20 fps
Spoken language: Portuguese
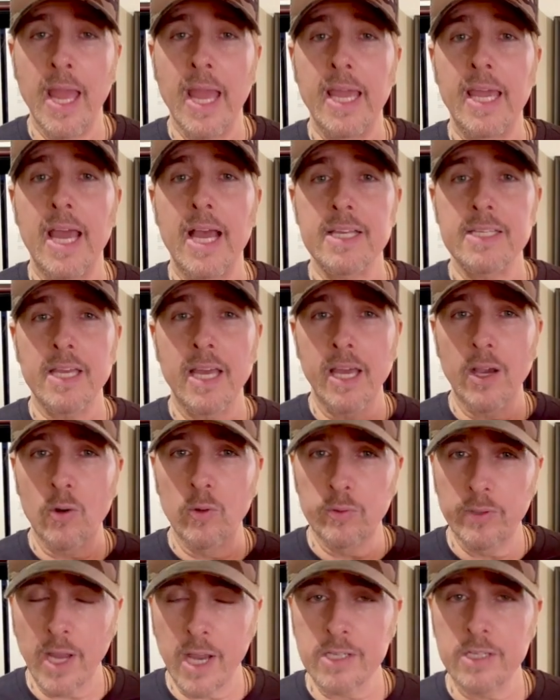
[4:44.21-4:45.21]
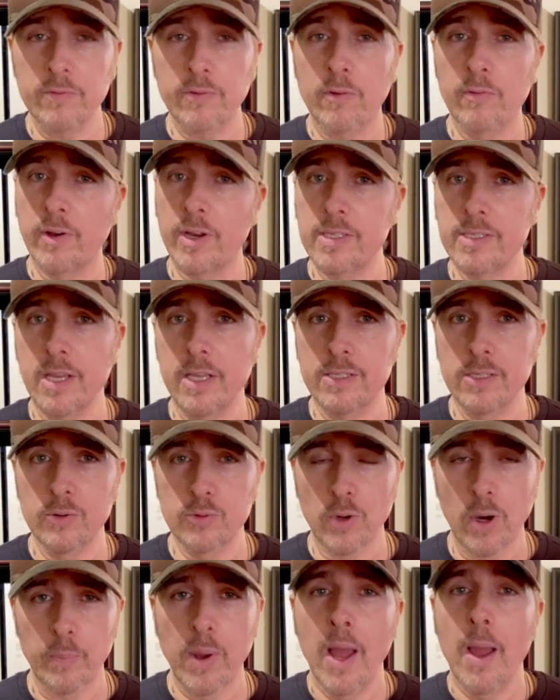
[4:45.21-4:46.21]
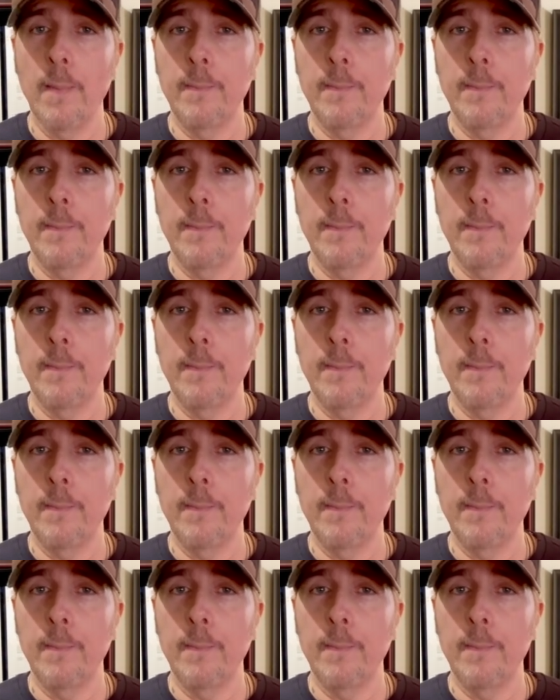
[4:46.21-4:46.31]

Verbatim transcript: e essa recontagem favorecesse Trump.